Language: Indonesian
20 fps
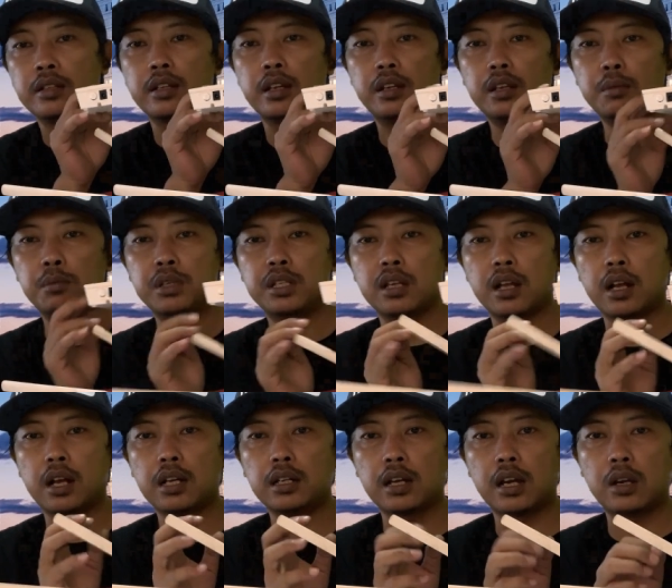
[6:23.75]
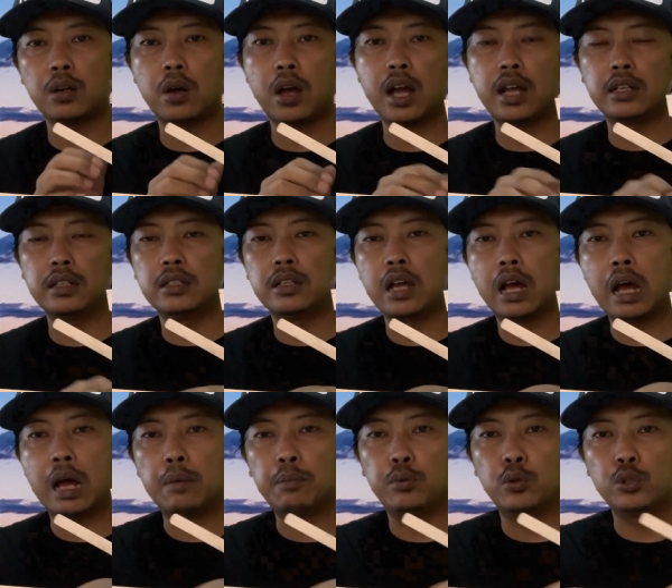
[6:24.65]
Jadi misalkan kalau
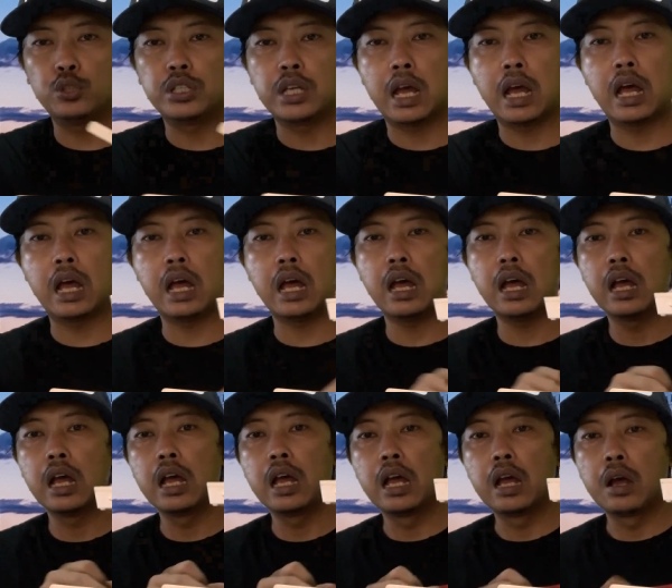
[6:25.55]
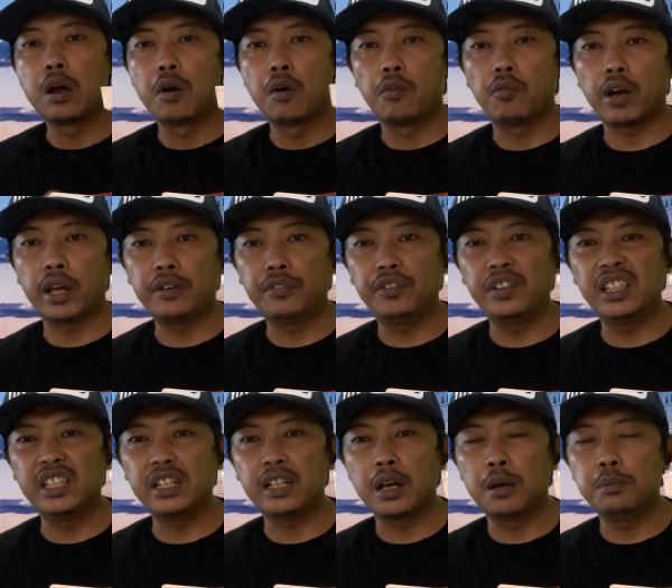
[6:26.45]
Anda punya WiFi
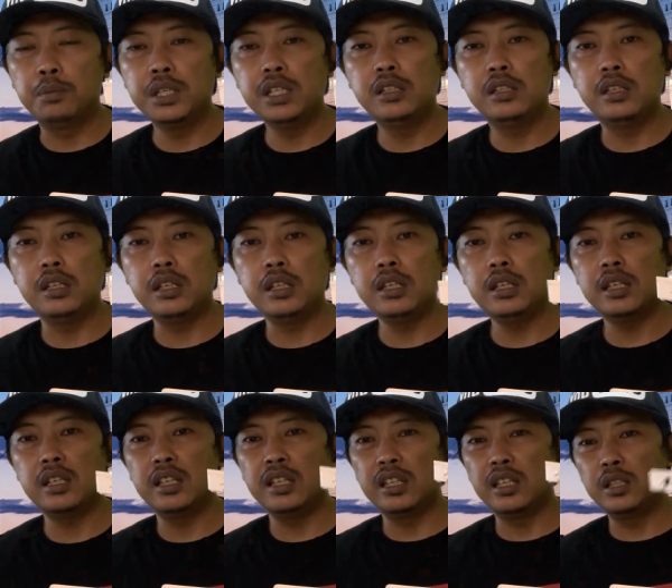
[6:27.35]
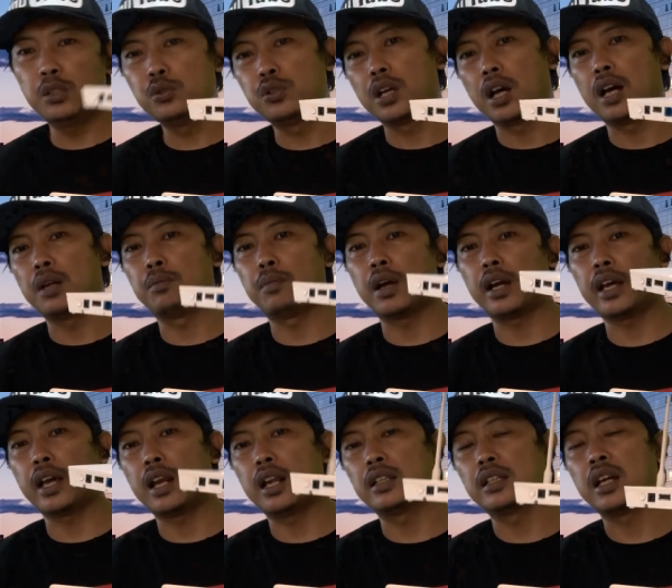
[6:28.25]
3 biji, itu jangan
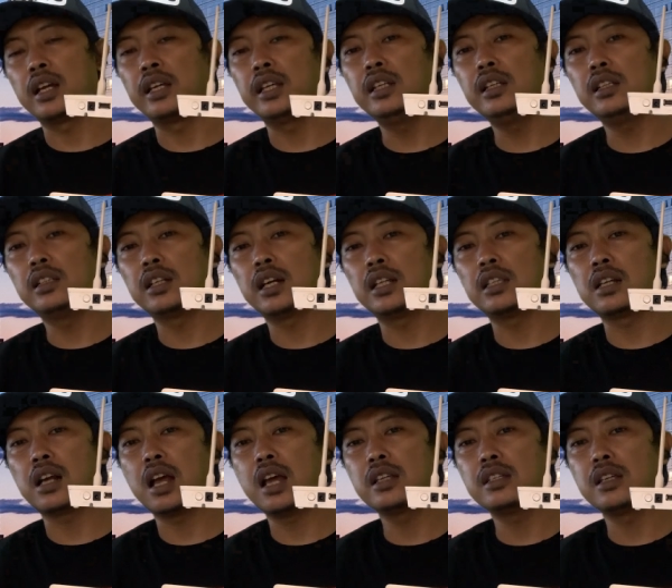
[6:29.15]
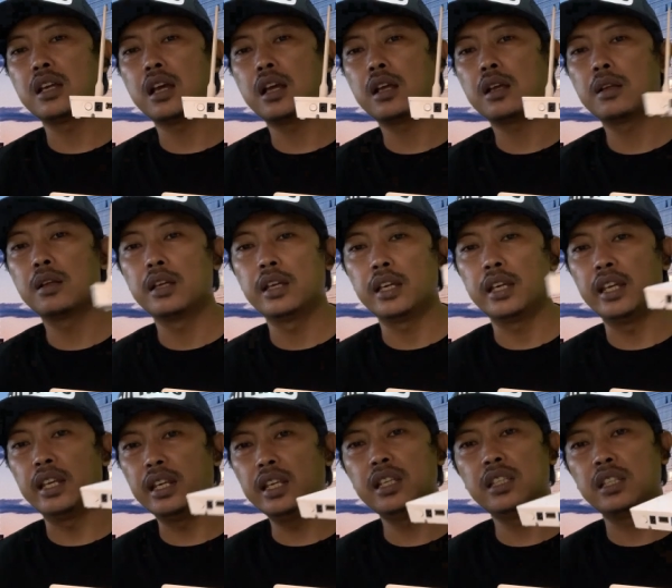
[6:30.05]
pakai alat yang ini tengah-tengahnya.
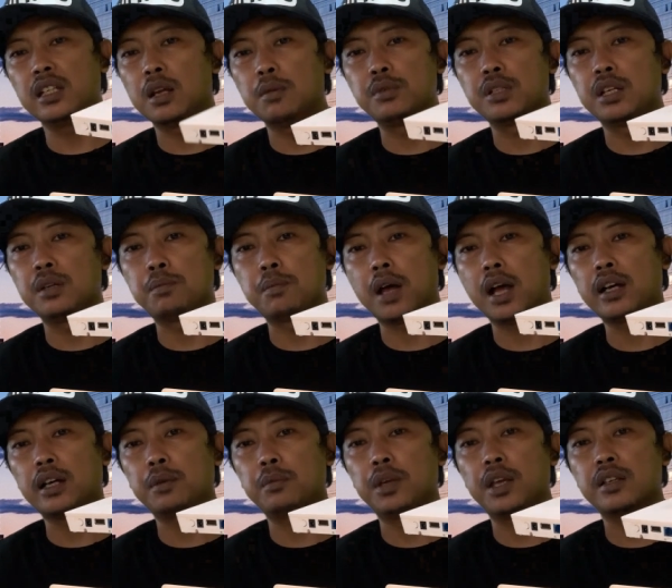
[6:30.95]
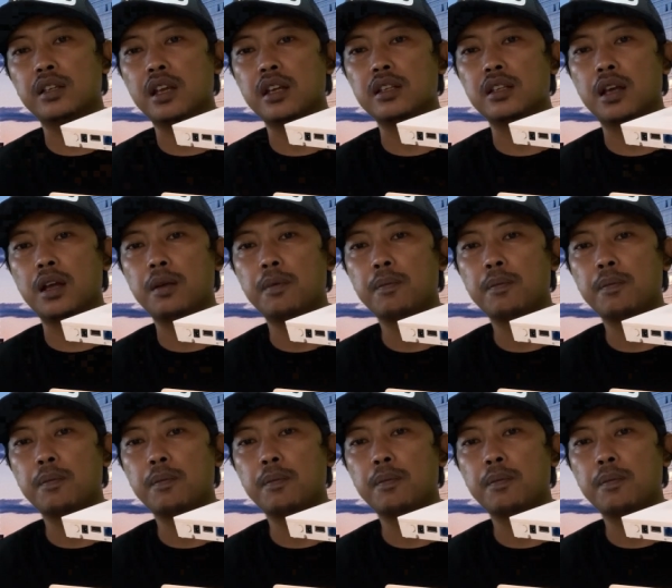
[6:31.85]
Ini tidak bisa dipakai.